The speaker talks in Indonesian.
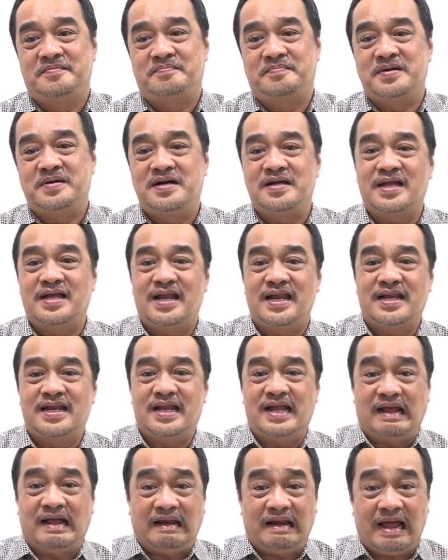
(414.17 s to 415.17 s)
Pengenalan
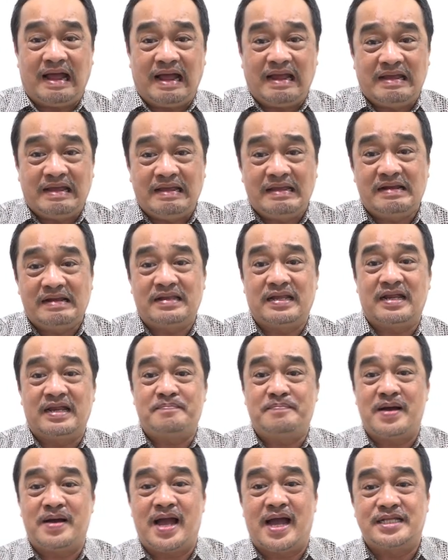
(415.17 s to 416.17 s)
yang lahir
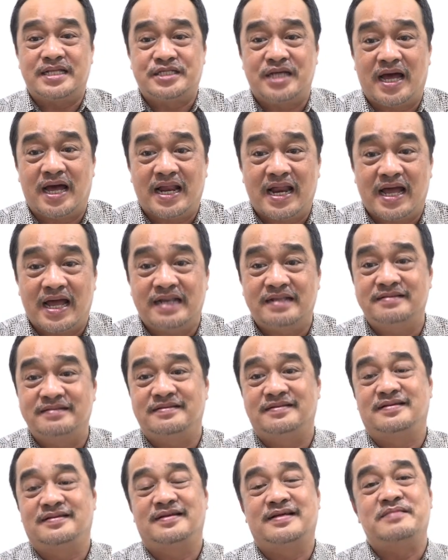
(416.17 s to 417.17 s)
dari
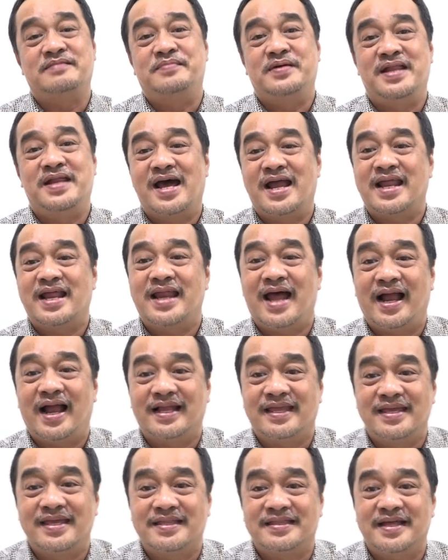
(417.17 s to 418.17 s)
pengajaran kebenaran
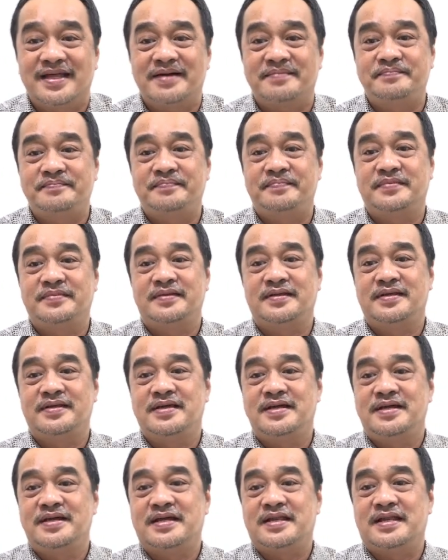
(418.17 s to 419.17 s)
Alkitab
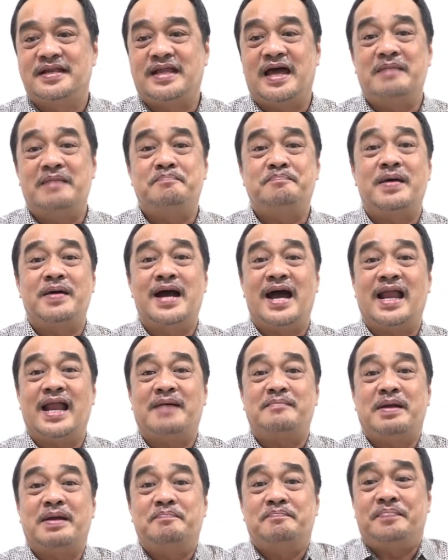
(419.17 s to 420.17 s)
dan
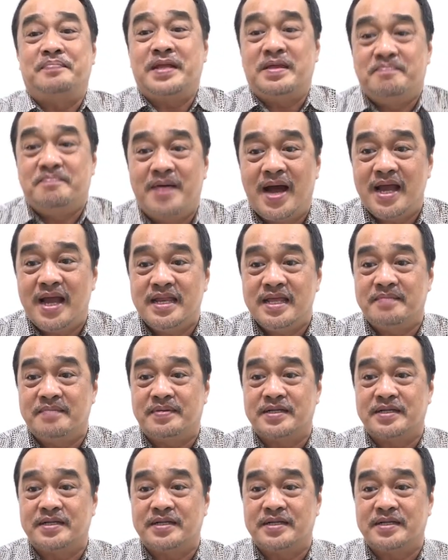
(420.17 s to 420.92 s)
pengalaman pribadi